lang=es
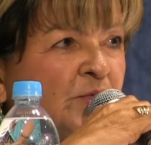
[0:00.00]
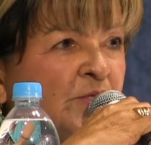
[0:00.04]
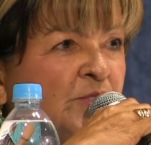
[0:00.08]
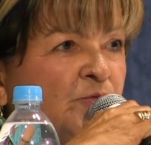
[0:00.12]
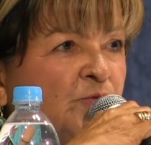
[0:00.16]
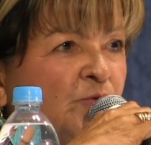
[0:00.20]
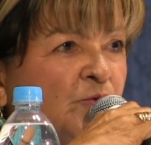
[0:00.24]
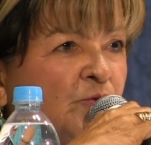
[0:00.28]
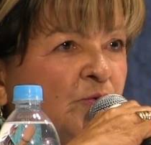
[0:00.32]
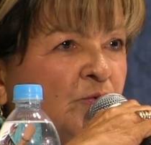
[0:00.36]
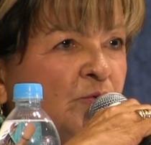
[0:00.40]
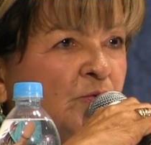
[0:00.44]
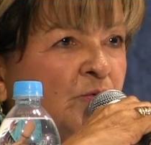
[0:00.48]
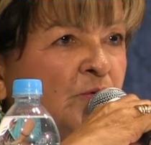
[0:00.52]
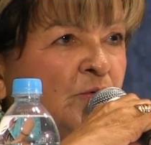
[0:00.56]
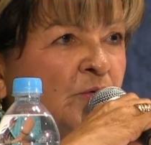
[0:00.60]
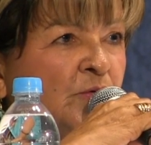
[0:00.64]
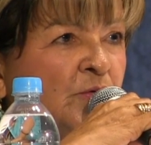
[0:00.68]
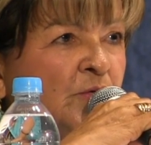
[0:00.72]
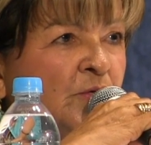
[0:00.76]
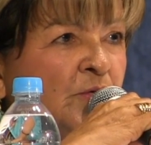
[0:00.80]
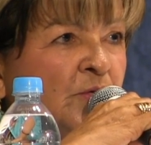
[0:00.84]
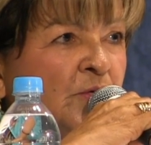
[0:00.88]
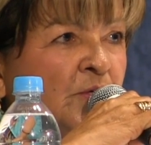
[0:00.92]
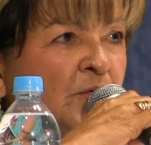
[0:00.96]
cuando
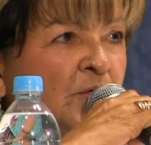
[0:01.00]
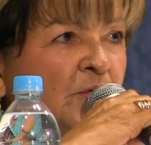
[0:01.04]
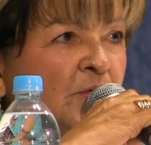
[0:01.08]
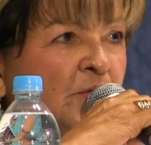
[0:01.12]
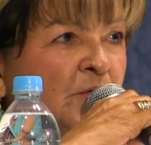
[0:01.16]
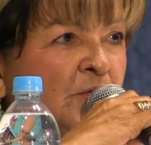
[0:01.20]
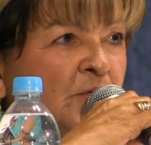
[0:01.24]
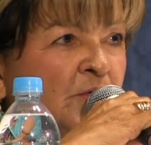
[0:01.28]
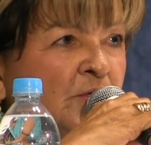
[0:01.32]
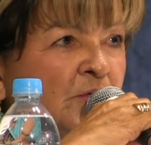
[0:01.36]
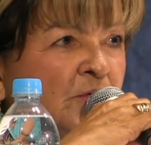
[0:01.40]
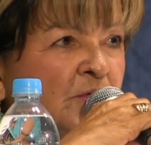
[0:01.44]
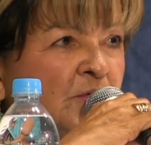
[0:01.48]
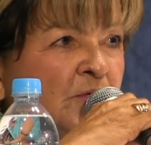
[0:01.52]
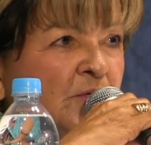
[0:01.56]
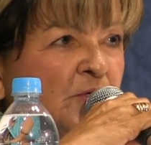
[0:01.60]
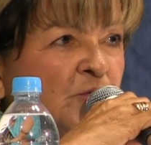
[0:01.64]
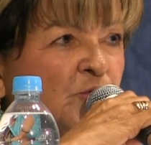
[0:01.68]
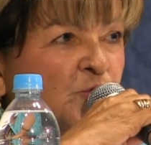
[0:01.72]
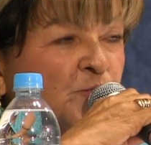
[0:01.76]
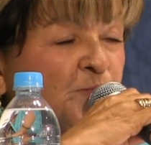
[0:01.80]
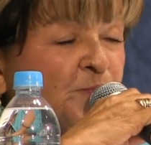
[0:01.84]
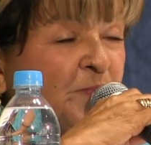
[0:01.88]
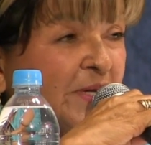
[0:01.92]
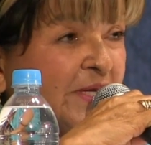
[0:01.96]

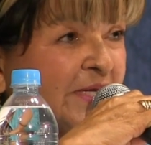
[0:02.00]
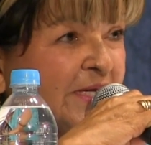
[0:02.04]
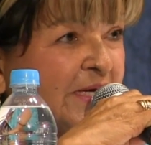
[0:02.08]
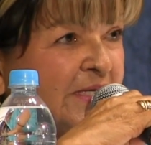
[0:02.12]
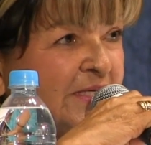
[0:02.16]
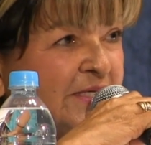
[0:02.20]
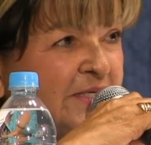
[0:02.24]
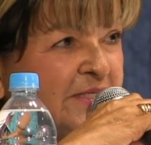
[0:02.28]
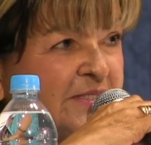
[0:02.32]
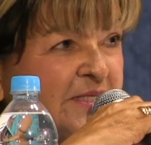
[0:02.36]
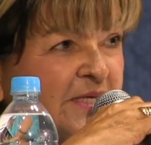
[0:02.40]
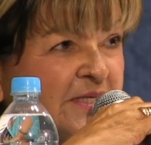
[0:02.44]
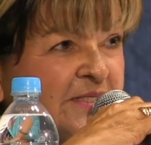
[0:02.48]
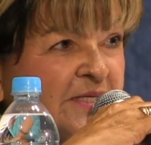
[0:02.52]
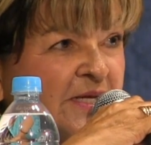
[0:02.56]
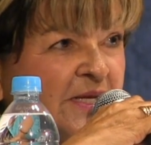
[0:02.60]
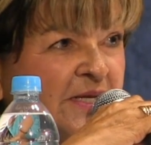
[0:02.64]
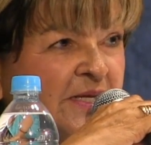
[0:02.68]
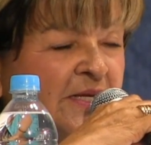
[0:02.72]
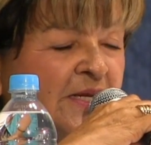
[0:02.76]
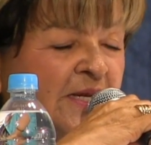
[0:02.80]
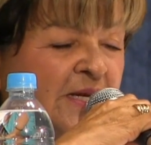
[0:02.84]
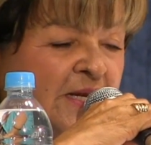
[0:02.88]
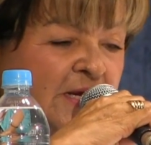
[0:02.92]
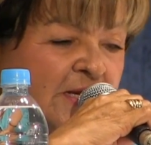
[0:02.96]
los precaristas
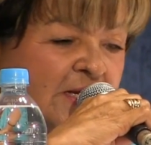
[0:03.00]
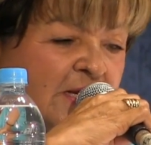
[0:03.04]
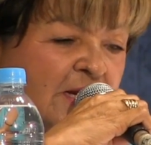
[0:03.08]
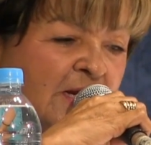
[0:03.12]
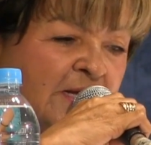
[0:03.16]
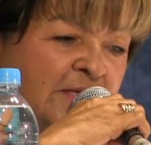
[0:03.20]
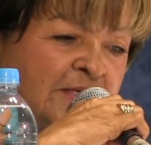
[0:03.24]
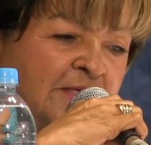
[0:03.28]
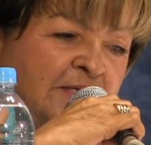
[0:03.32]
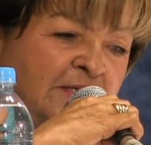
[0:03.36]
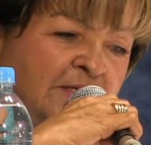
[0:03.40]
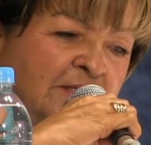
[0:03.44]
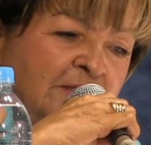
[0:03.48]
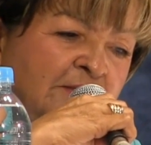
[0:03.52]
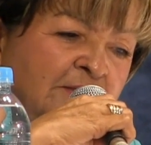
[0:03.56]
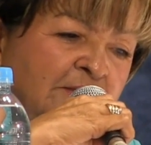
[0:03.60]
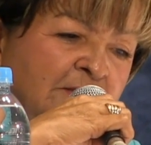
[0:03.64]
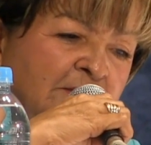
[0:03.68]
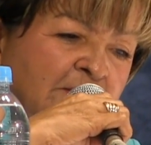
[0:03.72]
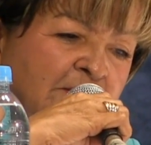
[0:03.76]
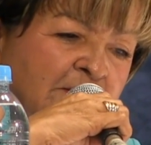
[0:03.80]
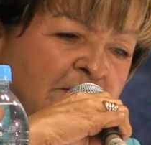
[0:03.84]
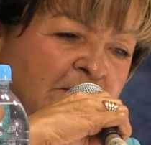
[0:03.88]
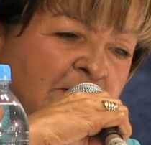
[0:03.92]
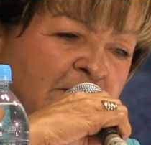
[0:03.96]
salen a la calle
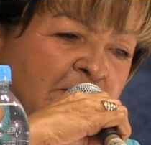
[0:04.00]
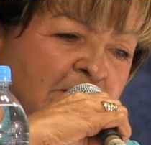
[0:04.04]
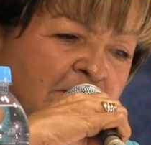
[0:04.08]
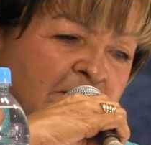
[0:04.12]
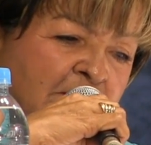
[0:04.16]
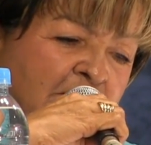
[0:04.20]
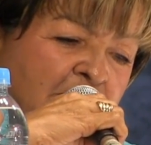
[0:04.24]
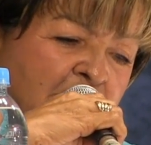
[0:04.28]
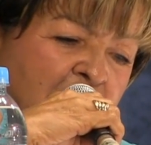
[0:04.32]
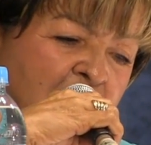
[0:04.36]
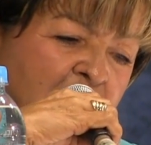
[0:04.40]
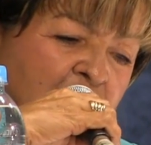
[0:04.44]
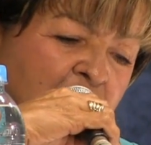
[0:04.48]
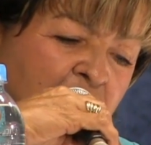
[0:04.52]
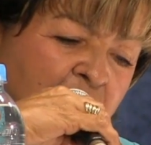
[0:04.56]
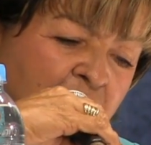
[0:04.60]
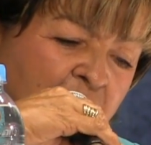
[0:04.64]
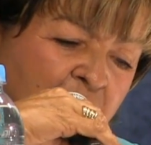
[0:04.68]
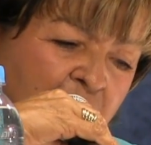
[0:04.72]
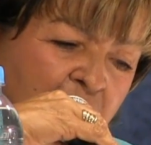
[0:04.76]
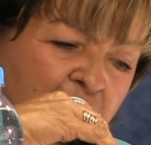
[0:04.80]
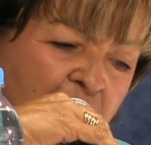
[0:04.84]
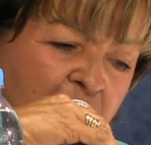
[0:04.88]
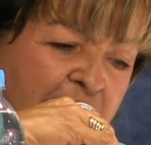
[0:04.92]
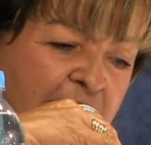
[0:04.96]

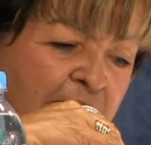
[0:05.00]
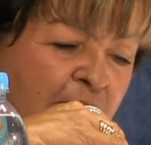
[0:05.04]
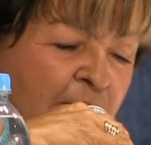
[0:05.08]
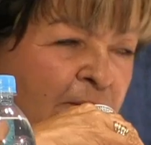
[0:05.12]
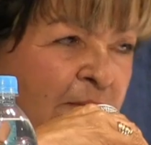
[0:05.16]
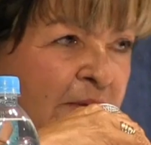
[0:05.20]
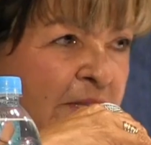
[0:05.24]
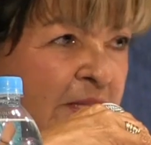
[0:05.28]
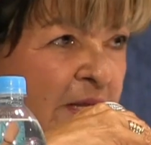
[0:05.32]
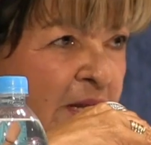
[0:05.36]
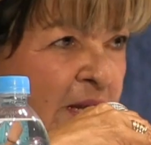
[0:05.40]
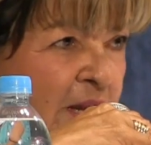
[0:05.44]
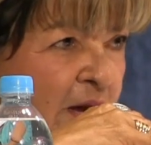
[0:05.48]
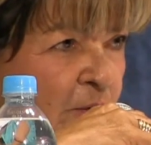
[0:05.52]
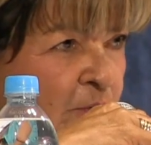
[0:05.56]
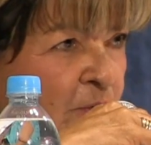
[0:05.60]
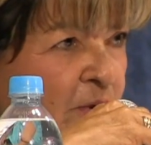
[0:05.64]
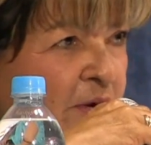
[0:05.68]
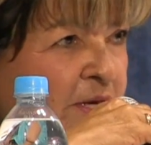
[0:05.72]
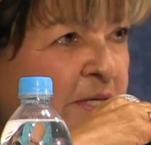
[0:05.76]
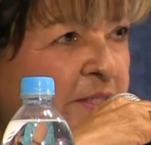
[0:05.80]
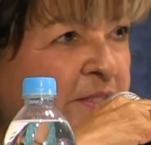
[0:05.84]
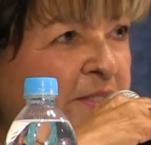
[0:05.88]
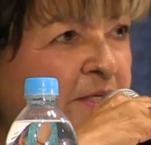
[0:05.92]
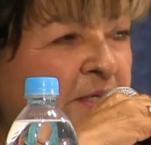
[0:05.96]
el tema del
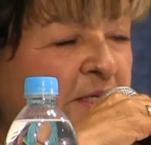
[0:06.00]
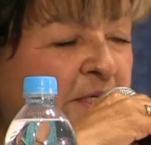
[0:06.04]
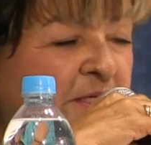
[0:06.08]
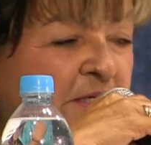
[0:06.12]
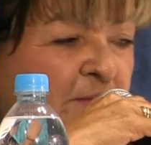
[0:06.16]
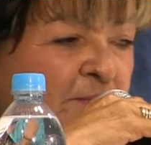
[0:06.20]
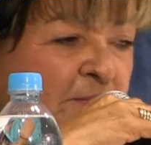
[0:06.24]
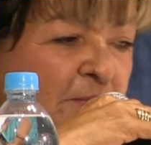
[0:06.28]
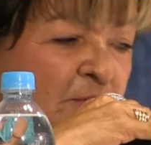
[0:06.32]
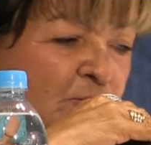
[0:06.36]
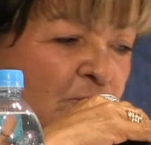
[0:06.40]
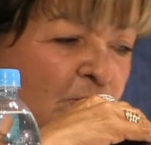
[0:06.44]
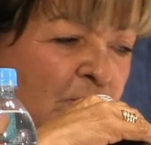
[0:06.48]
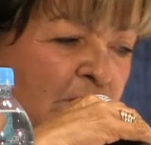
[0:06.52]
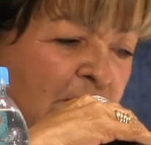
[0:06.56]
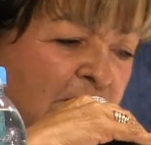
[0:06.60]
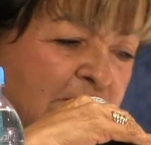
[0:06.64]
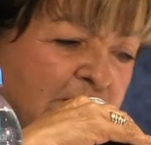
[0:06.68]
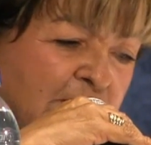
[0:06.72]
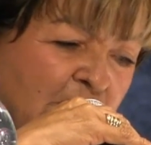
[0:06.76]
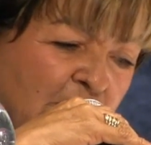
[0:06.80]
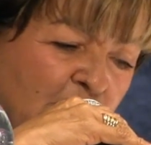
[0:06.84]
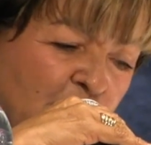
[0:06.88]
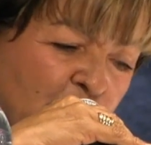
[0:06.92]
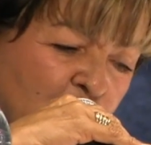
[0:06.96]
agua que tiene que ver con
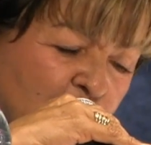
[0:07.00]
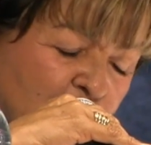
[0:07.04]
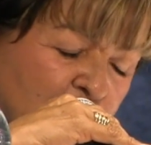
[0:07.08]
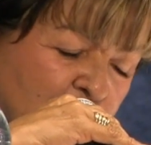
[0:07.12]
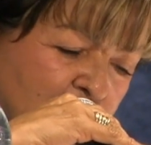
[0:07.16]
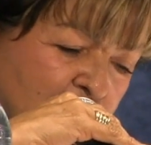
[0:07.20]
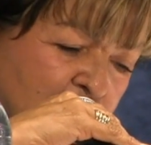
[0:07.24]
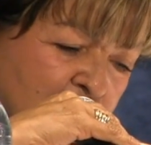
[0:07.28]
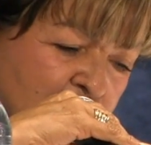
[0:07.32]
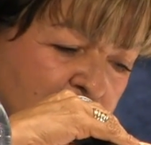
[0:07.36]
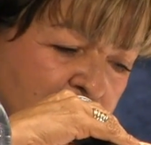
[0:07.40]
la salud,